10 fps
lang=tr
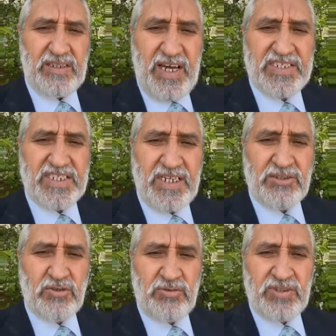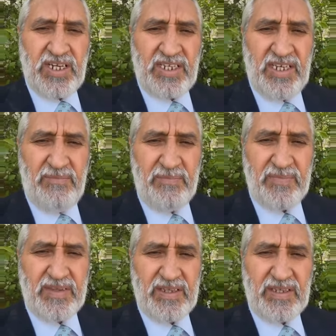dersinin sonunda da
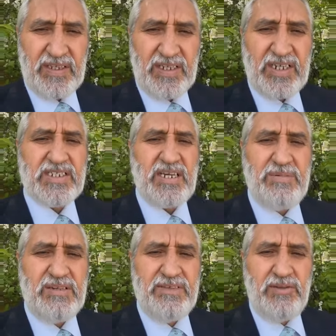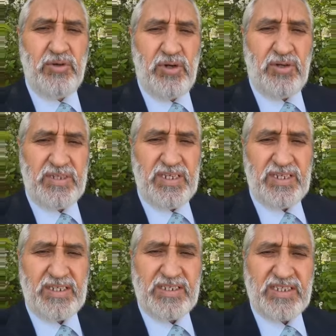kısa bir video
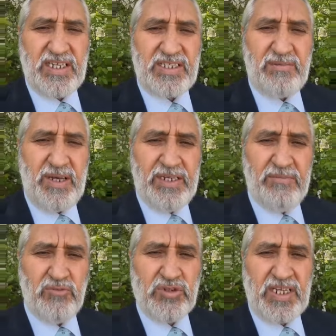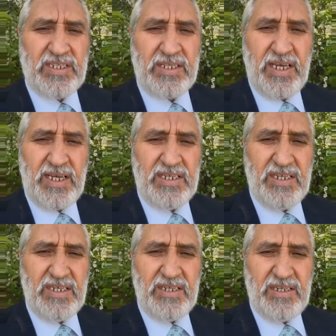izletti. Benim üzerinde
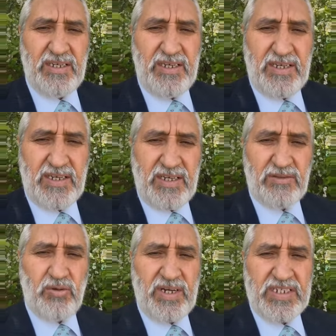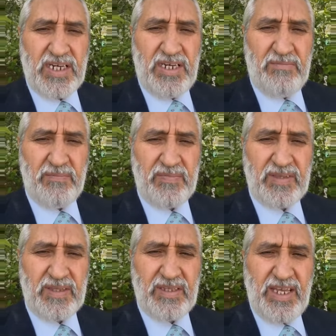e, duracağım
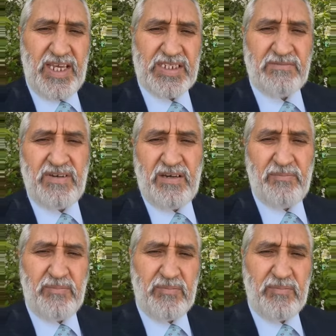deizm ve